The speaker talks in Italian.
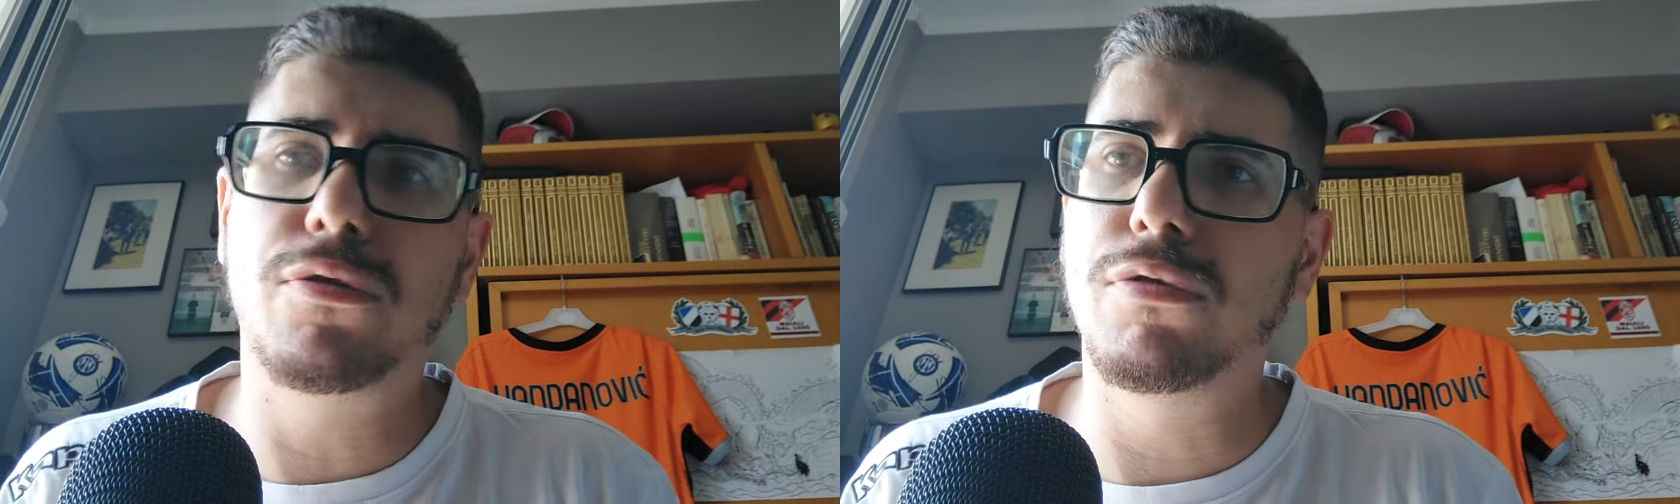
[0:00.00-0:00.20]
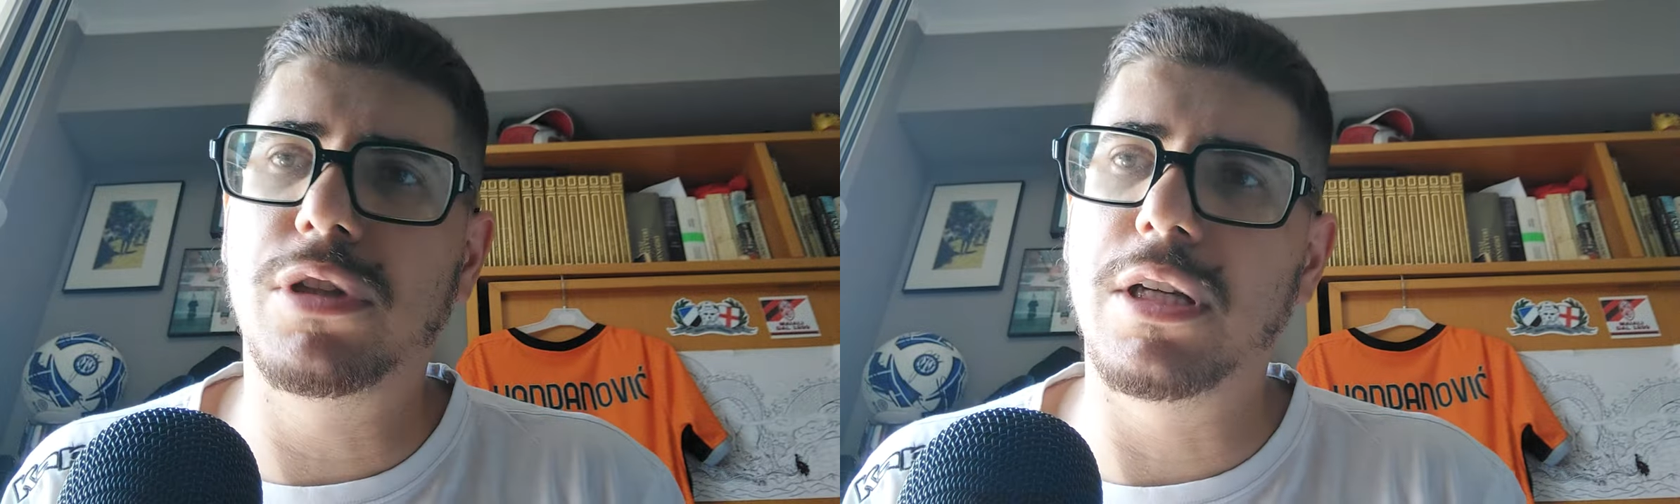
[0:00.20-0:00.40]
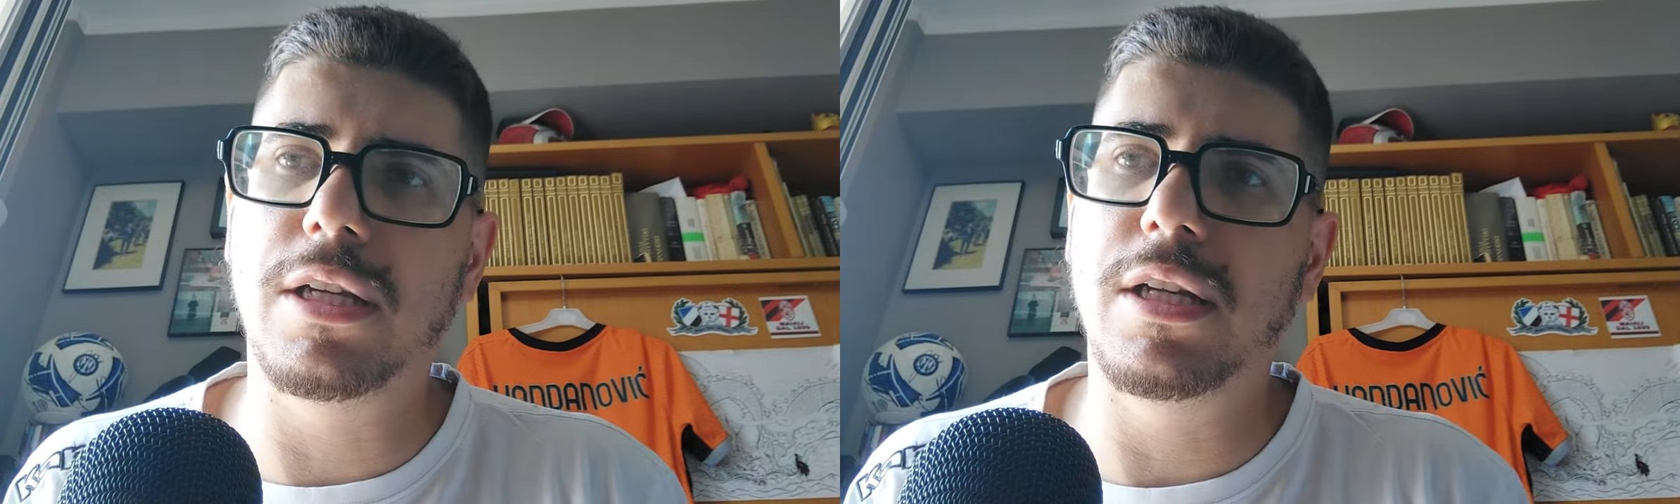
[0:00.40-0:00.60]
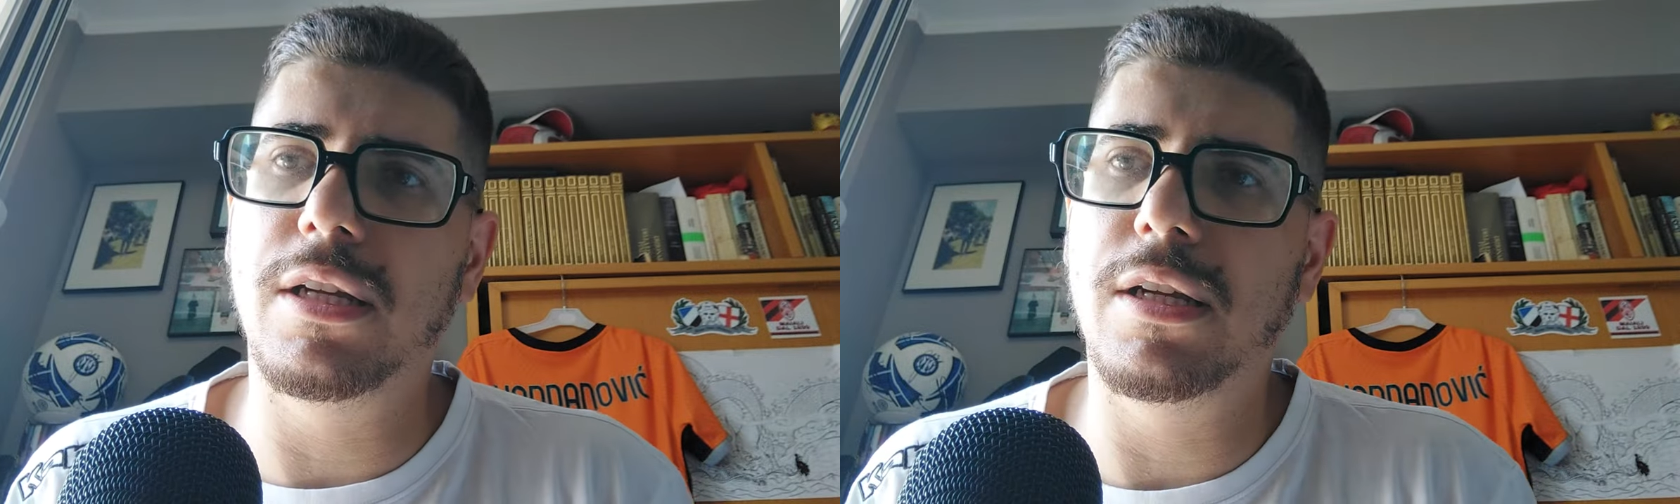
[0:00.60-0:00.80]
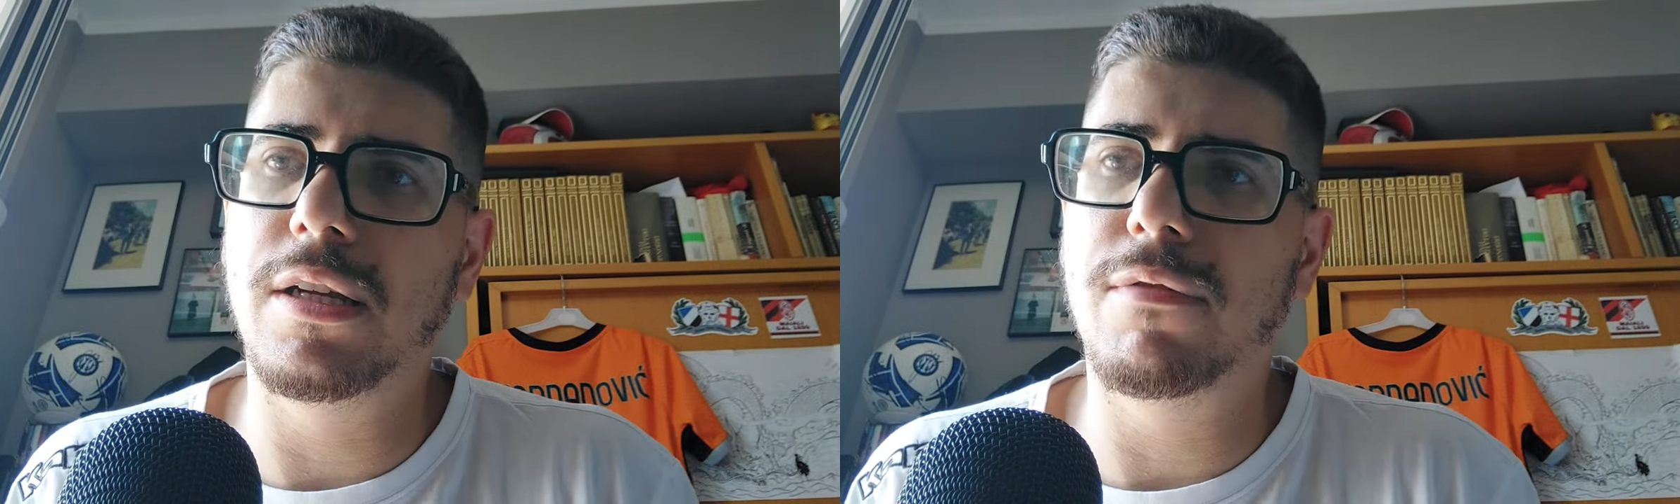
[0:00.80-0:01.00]

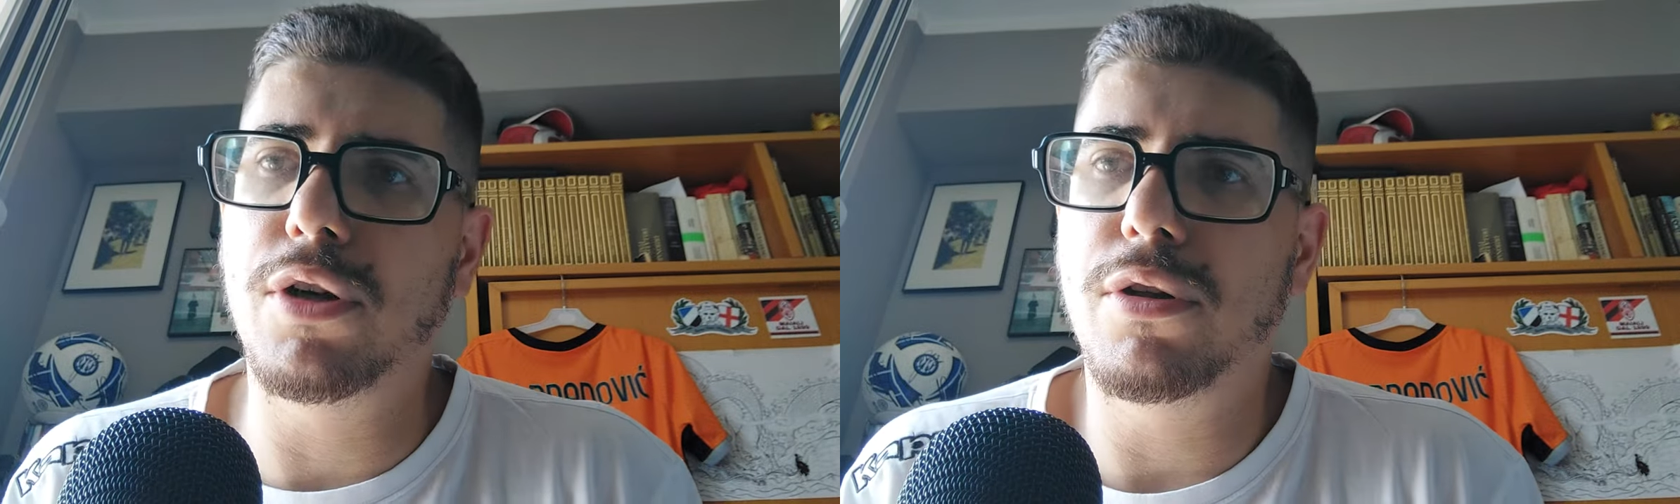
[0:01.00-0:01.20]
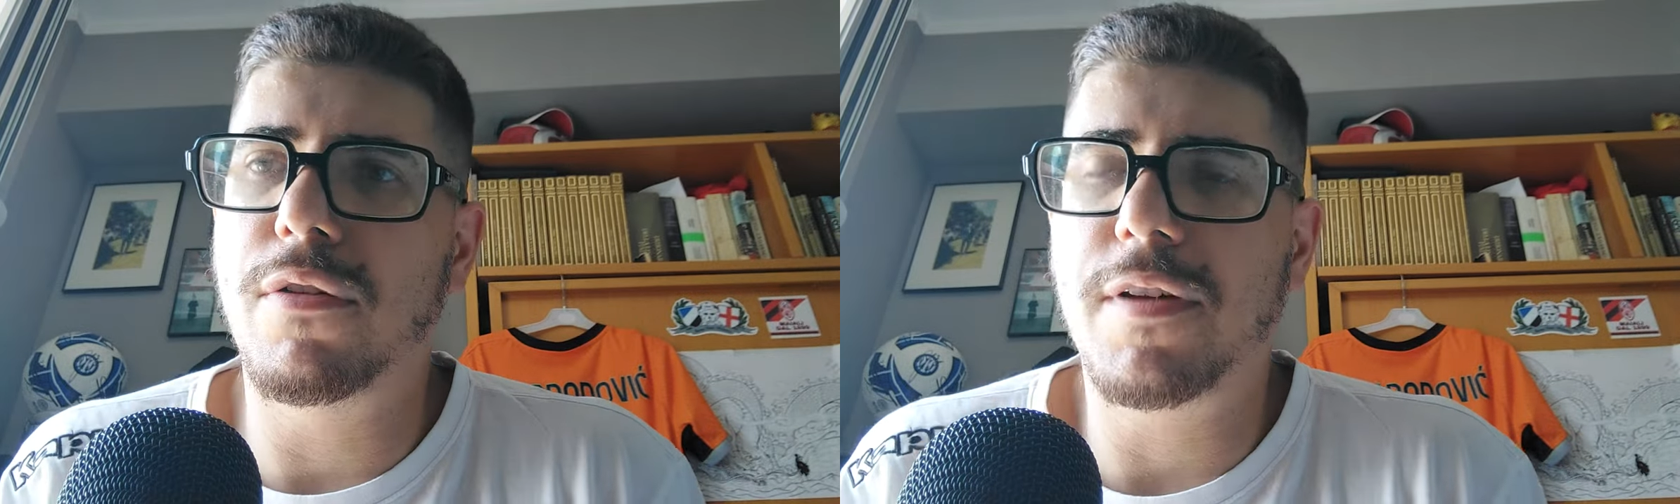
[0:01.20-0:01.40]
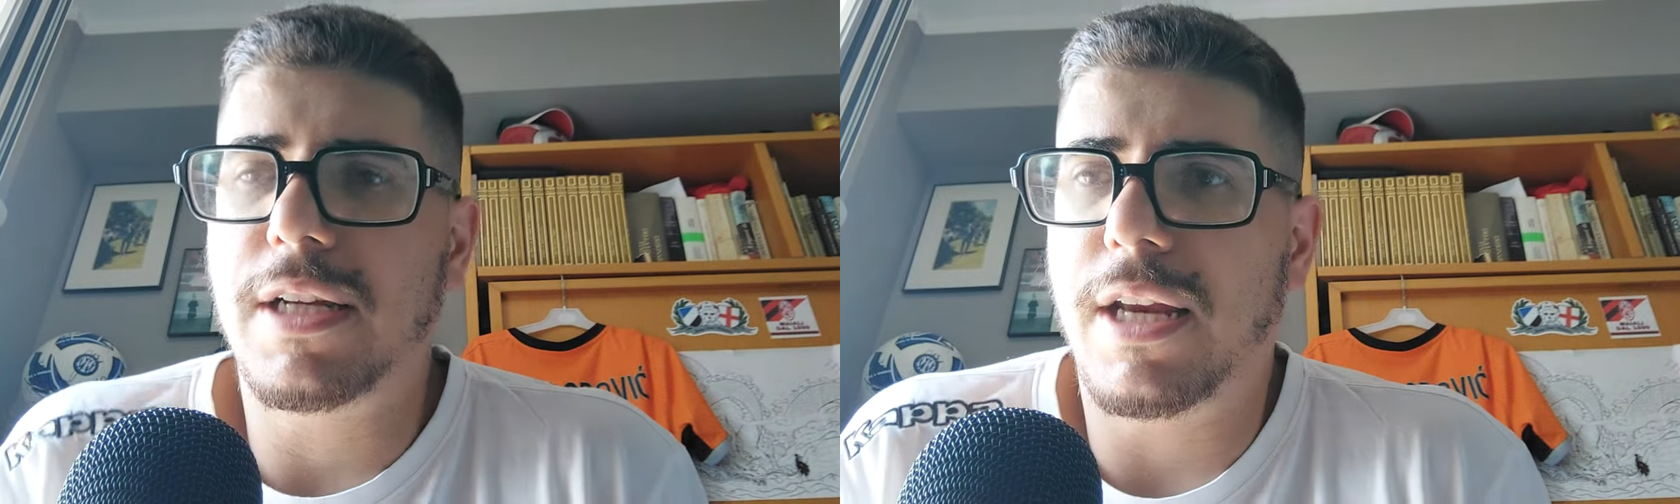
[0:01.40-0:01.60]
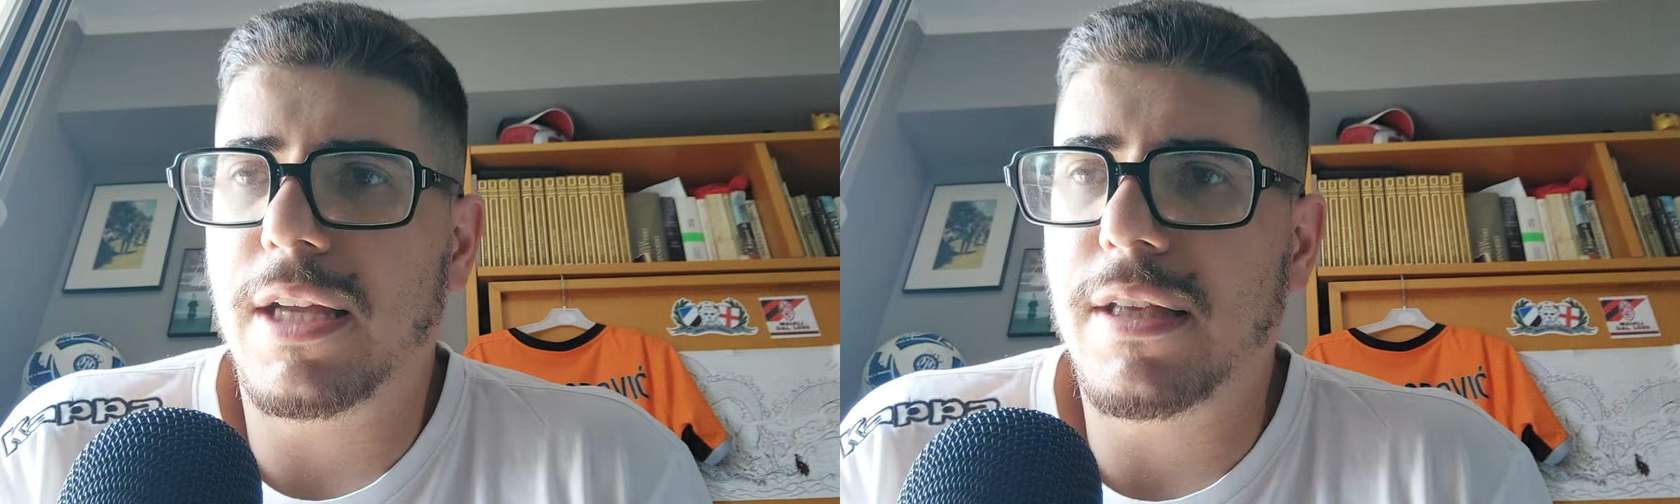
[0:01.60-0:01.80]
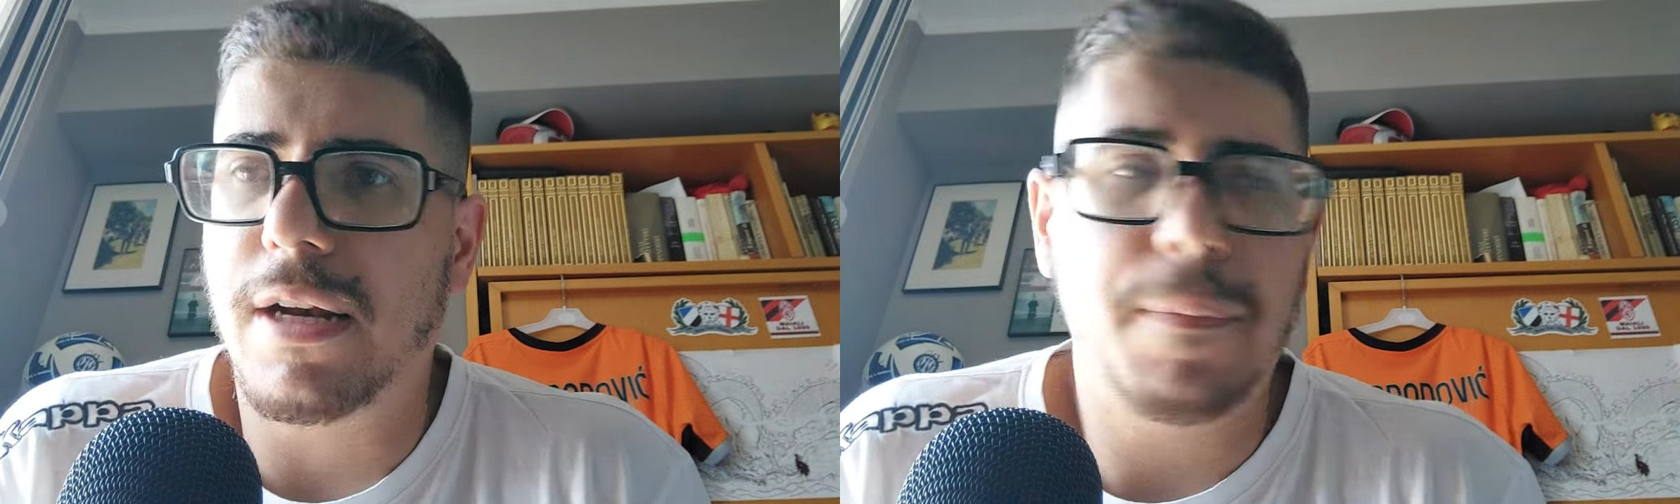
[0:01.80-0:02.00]
tutti vogliono far
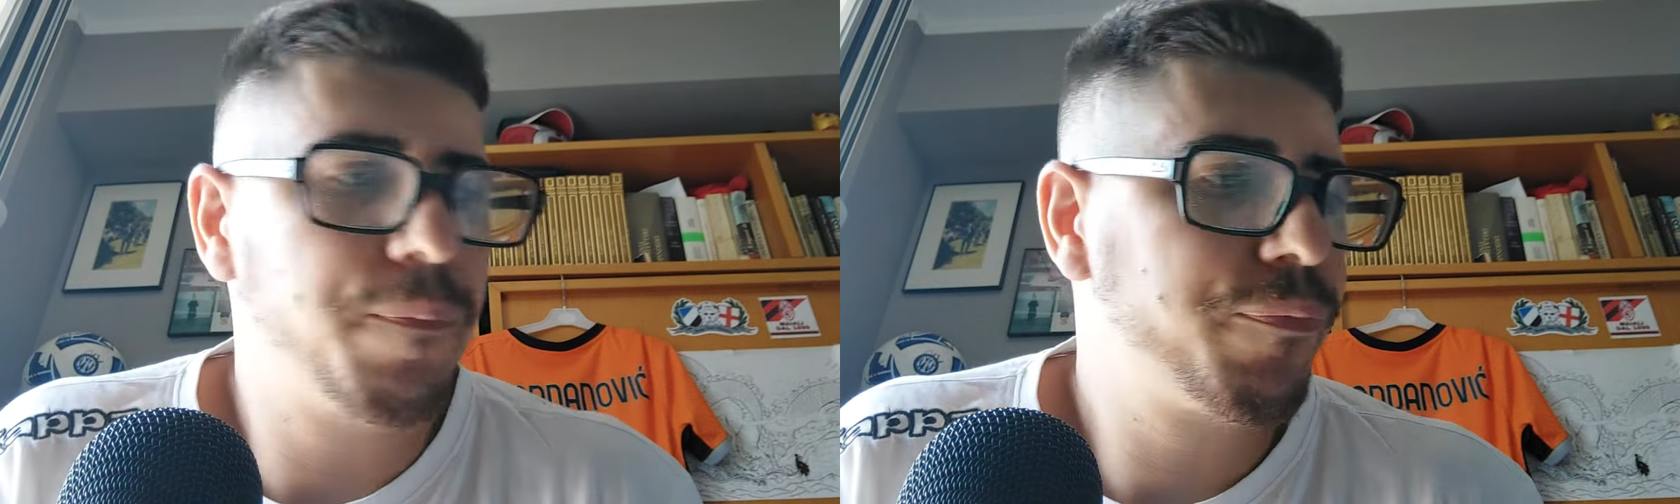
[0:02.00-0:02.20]
credere.